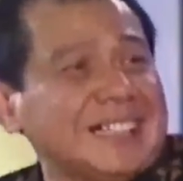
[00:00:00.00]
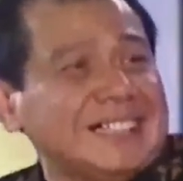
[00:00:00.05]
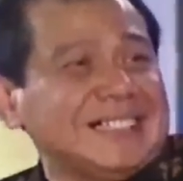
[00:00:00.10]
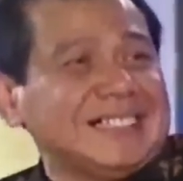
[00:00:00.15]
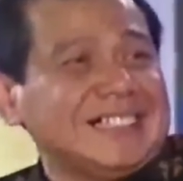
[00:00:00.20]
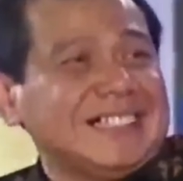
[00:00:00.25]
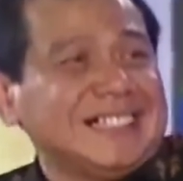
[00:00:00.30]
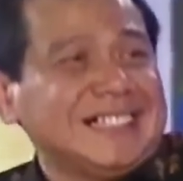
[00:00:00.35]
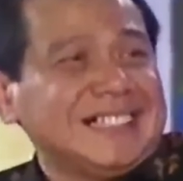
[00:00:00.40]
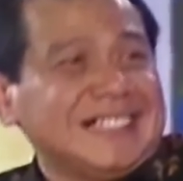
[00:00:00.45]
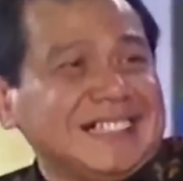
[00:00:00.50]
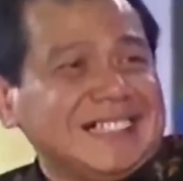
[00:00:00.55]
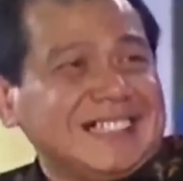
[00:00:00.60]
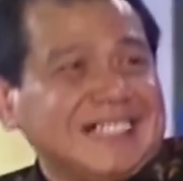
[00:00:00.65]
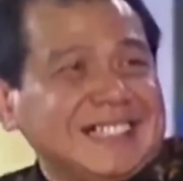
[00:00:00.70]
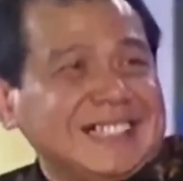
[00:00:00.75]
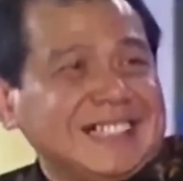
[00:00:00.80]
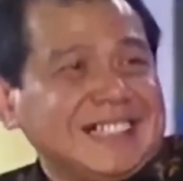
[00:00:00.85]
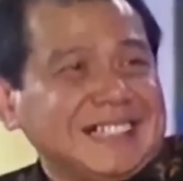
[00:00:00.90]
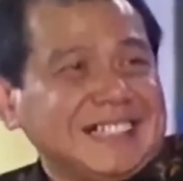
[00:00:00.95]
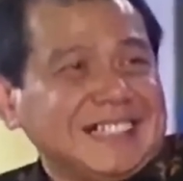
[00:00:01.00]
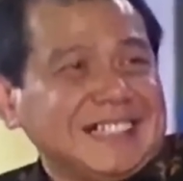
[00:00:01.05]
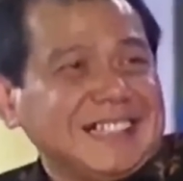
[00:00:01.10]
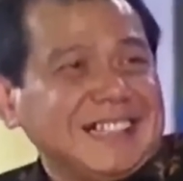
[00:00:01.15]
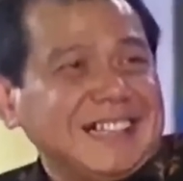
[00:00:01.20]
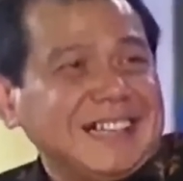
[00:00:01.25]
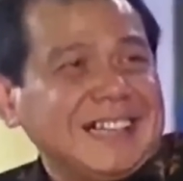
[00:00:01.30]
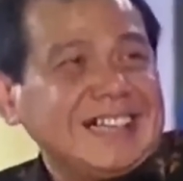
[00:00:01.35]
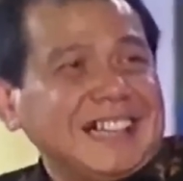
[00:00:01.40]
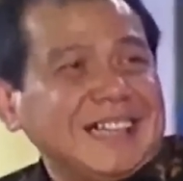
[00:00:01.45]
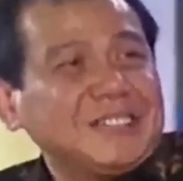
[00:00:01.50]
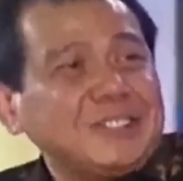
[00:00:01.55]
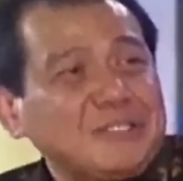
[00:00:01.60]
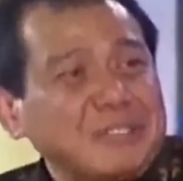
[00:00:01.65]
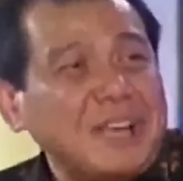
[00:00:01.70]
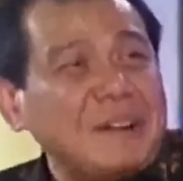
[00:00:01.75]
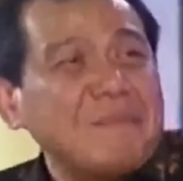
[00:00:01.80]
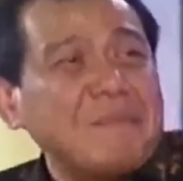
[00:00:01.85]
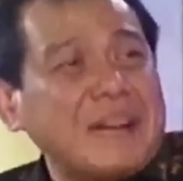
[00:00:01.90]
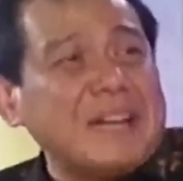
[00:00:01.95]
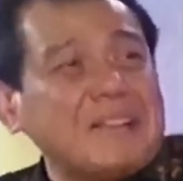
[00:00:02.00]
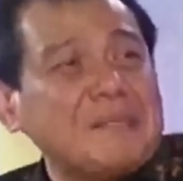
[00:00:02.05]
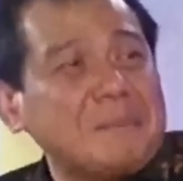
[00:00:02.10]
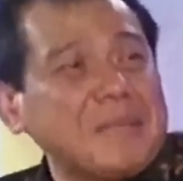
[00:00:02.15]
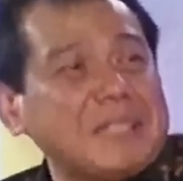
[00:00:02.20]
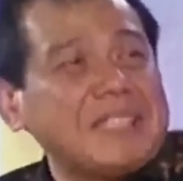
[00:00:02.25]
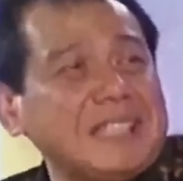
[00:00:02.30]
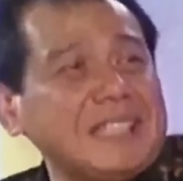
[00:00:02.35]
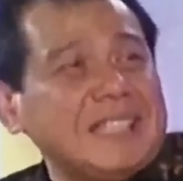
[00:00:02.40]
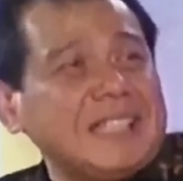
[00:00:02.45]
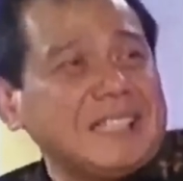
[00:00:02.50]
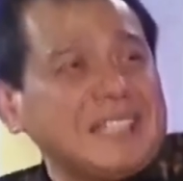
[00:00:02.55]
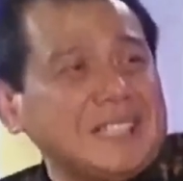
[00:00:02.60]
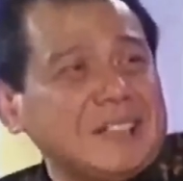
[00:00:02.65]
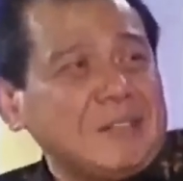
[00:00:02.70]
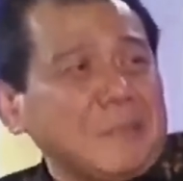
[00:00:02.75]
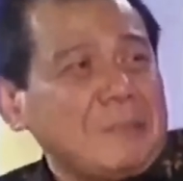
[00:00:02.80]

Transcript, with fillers: Hmm. Ya, itu yang paling penting.